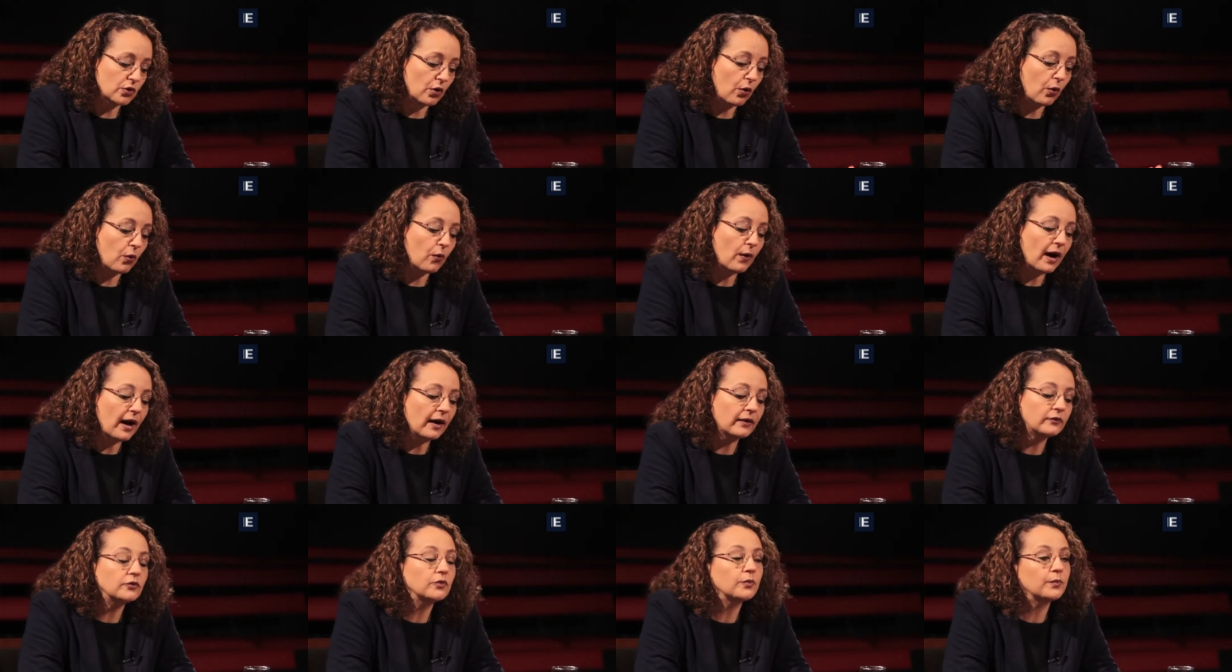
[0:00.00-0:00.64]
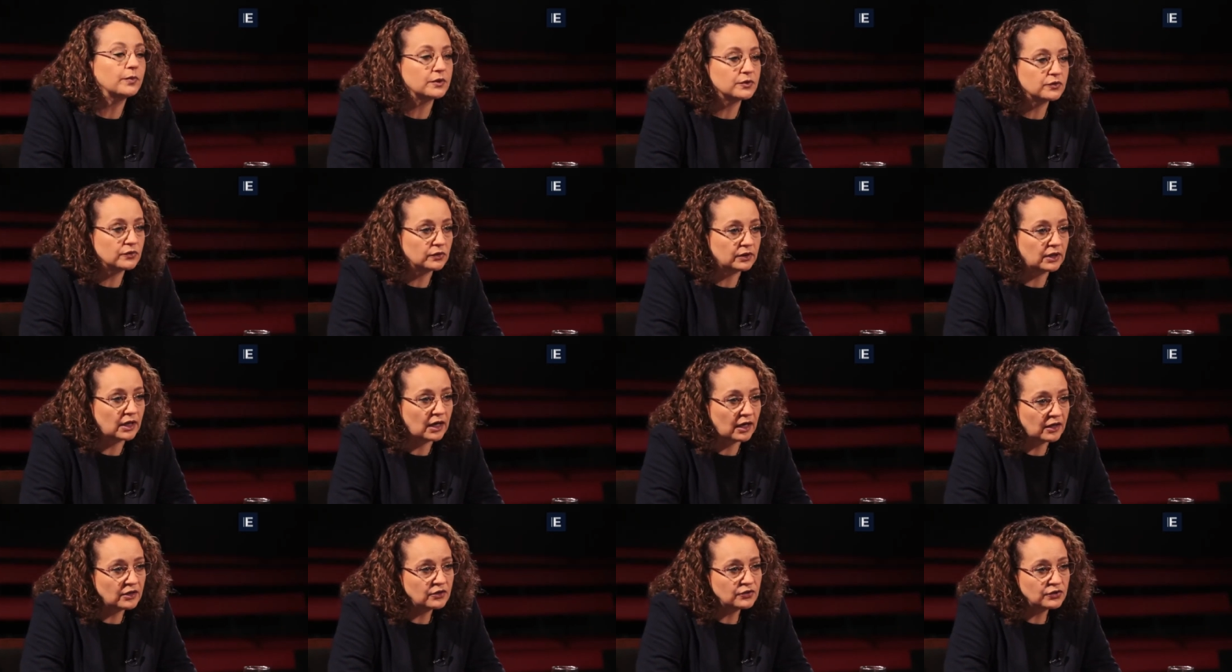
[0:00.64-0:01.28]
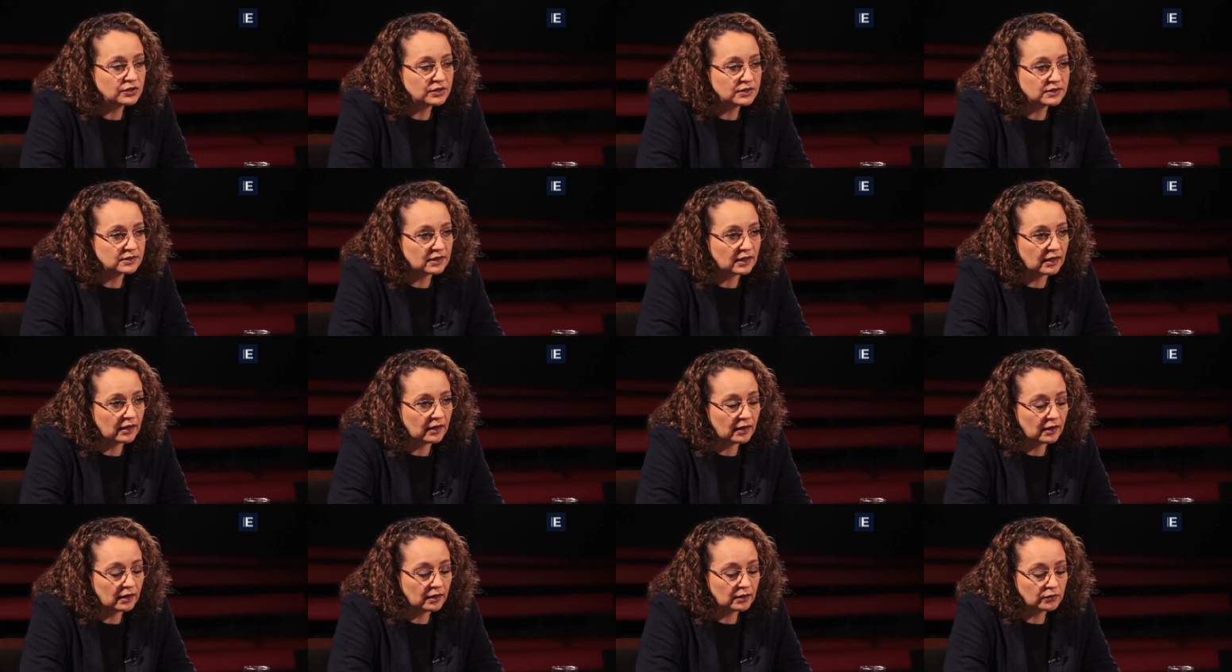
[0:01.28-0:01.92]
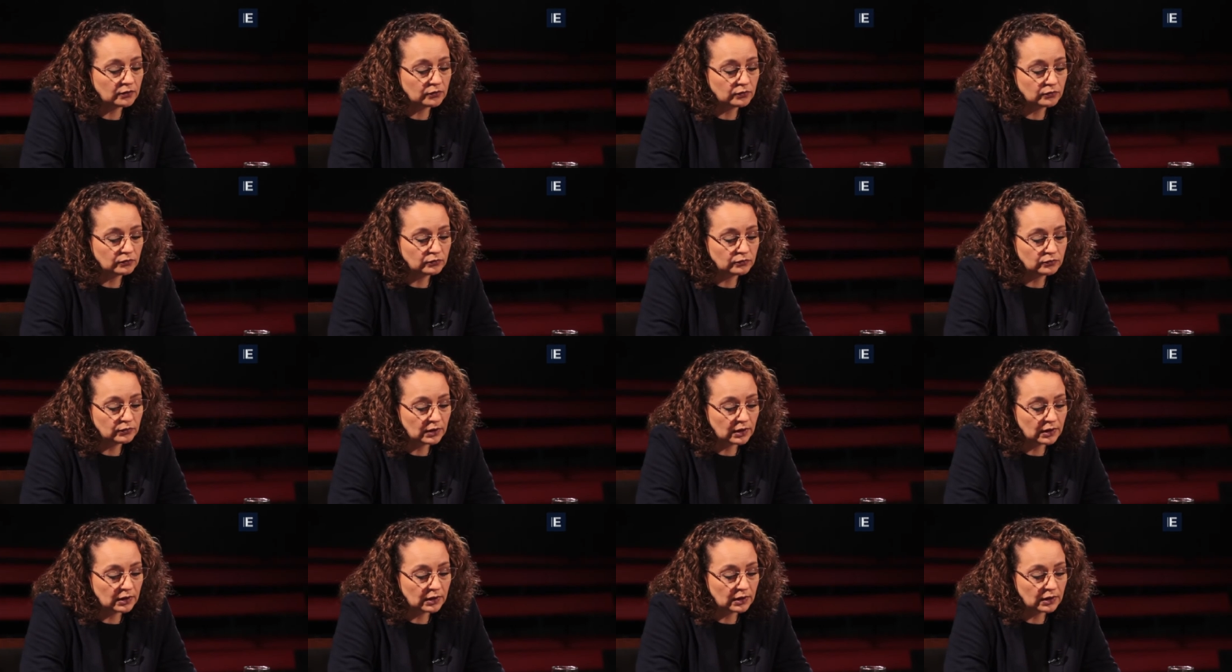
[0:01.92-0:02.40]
só quatro personagens né, eram,